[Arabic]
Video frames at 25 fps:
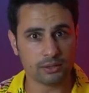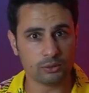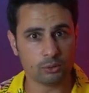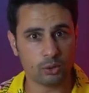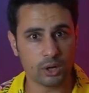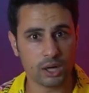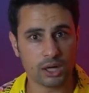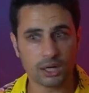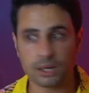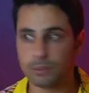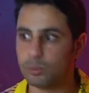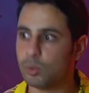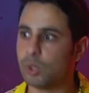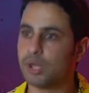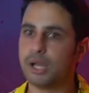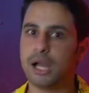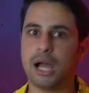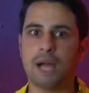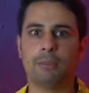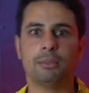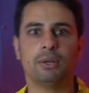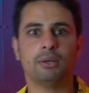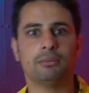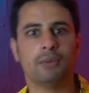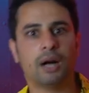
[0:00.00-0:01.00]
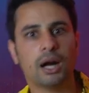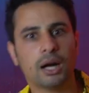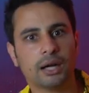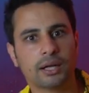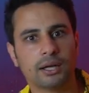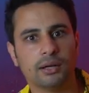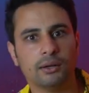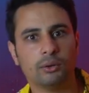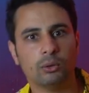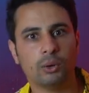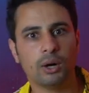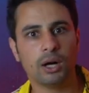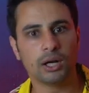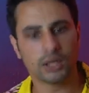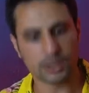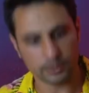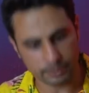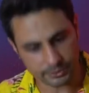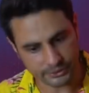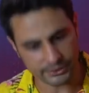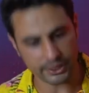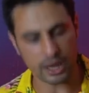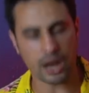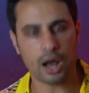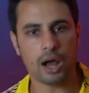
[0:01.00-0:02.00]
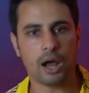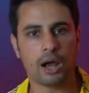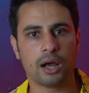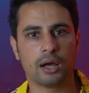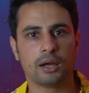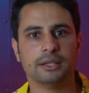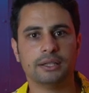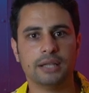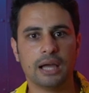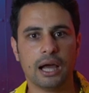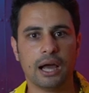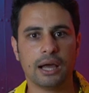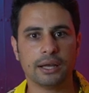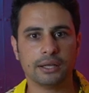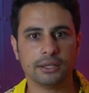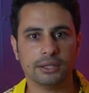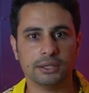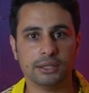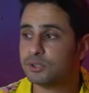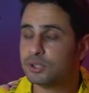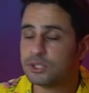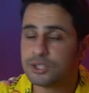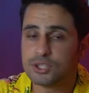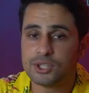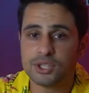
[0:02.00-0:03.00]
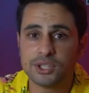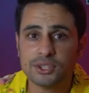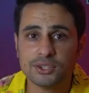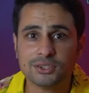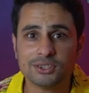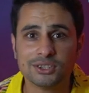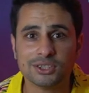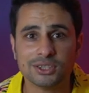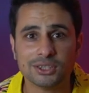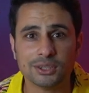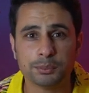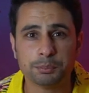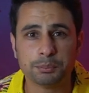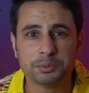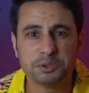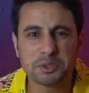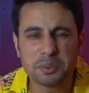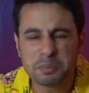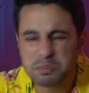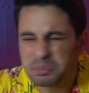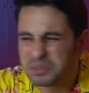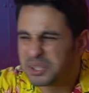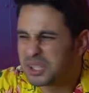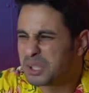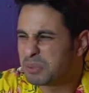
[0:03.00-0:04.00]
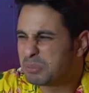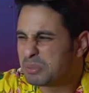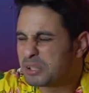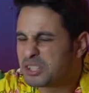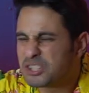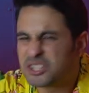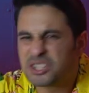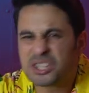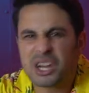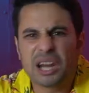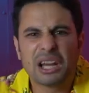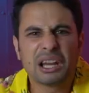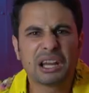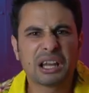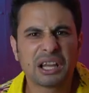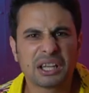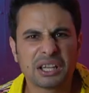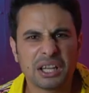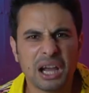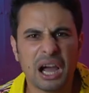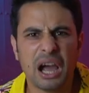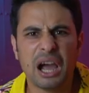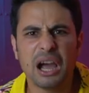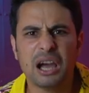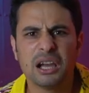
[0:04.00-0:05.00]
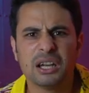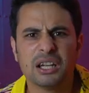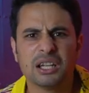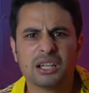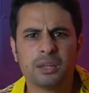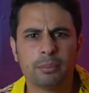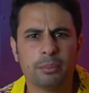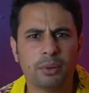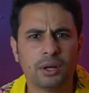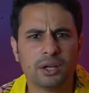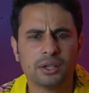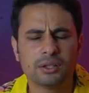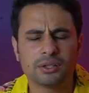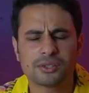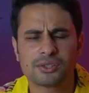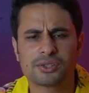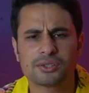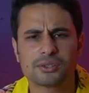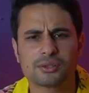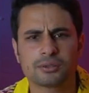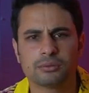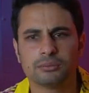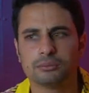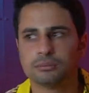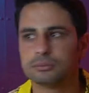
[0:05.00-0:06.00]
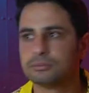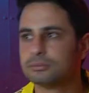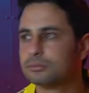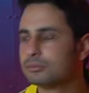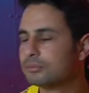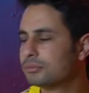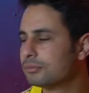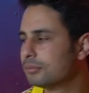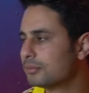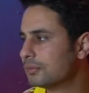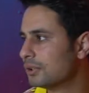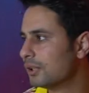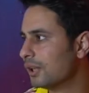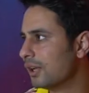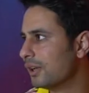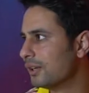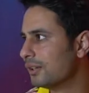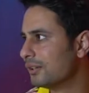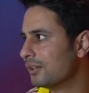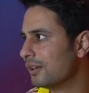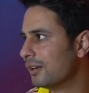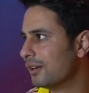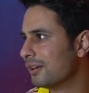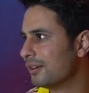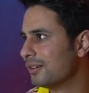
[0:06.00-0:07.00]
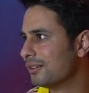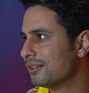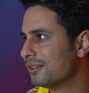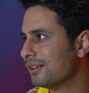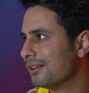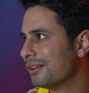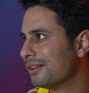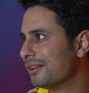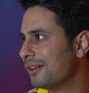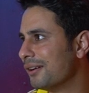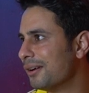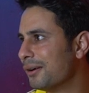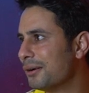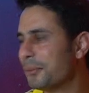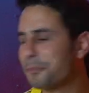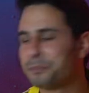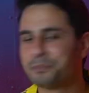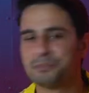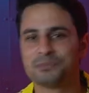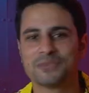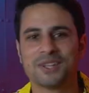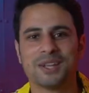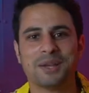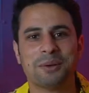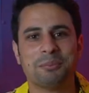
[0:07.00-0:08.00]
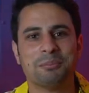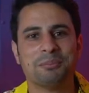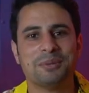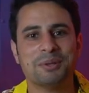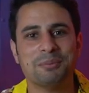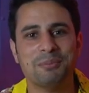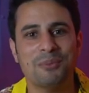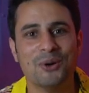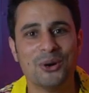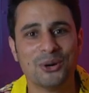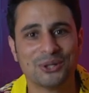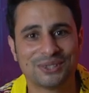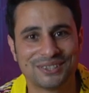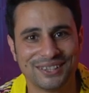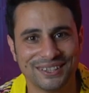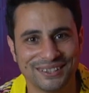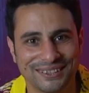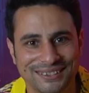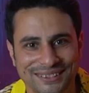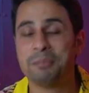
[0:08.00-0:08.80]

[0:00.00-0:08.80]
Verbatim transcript: الواجب وانا اعمل معك الواجب صح يعني تجي انت بتبكي بتشلخي حالك بعرس لا اله الا الله بموتة